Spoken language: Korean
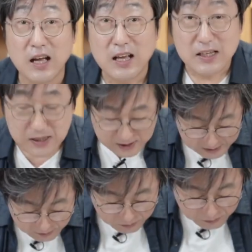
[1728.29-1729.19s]
얘기
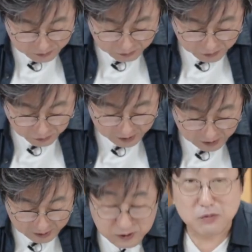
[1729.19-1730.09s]
나온 김에 좀
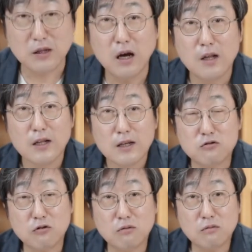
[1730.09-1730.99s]
소개를 했습니다.
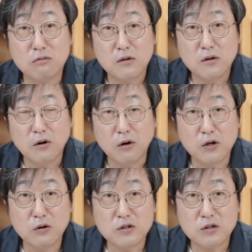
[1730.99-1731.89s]
조금
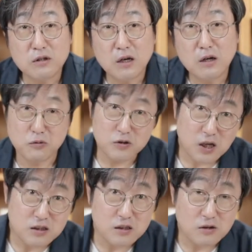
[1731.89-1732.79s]
어려워졌나요? 뭐
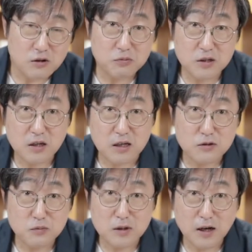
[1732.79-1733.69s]
사실 어렵지는
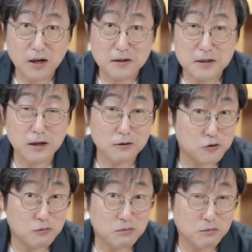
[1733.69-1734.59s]
않습니다. 제가
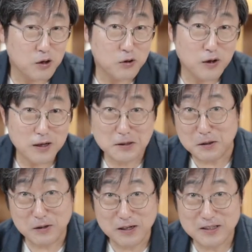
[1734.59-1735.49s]
좀 명료하게
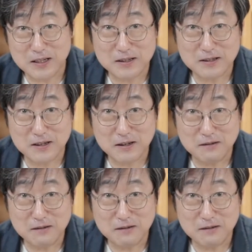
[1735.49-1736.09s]
설명하지 않았을까요?